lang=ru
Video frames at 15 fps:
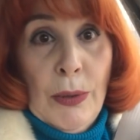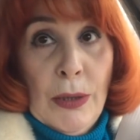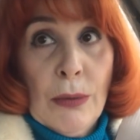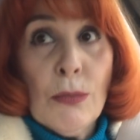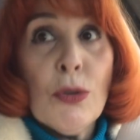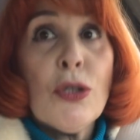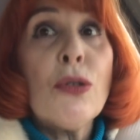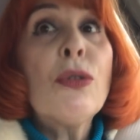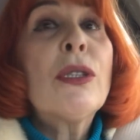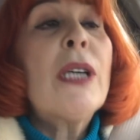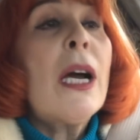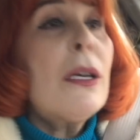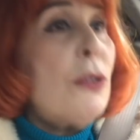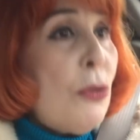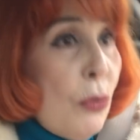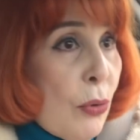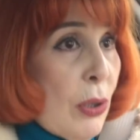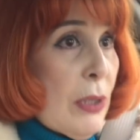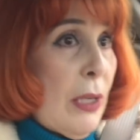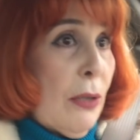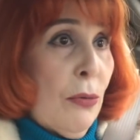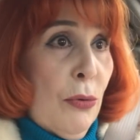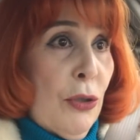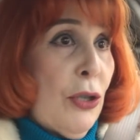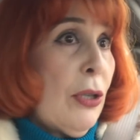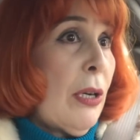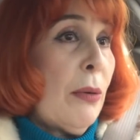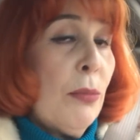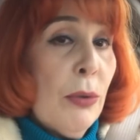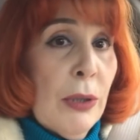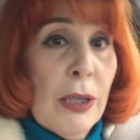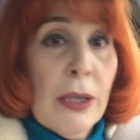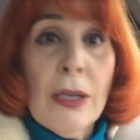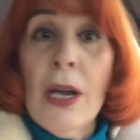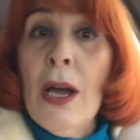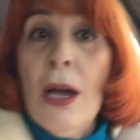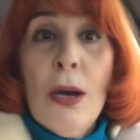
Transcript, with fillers: потому что он как только закончил работать,